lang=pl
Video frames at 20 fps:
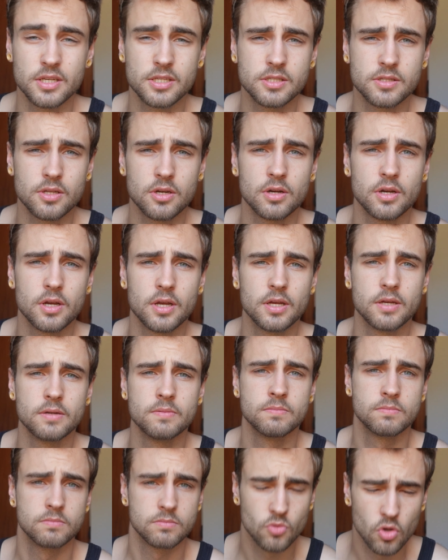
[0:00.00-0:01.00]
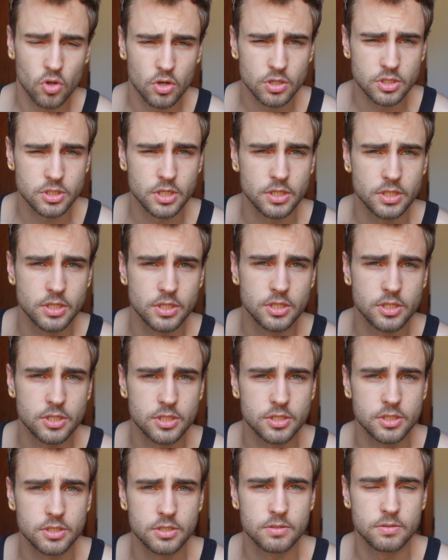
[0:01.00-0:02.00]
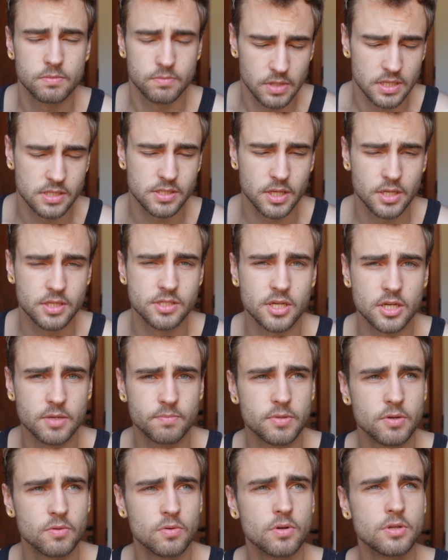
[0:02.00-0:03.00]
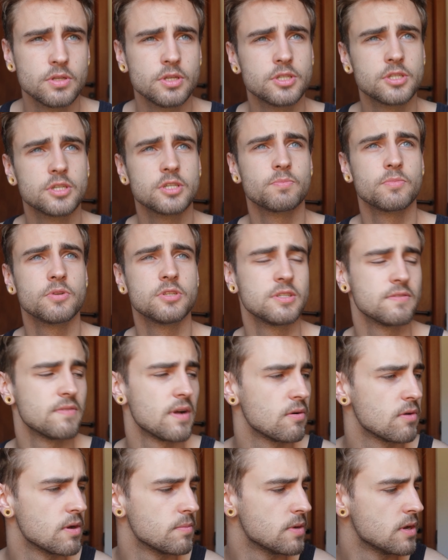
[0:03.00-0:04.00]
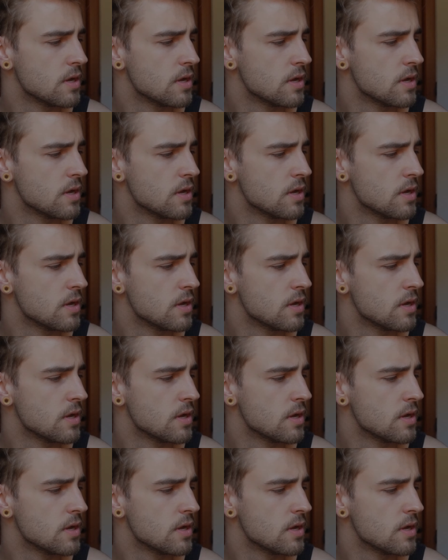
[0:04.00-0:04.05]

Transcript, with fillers: jest trochę gorsze niż na zdjęciach było, niż się spodziewałem.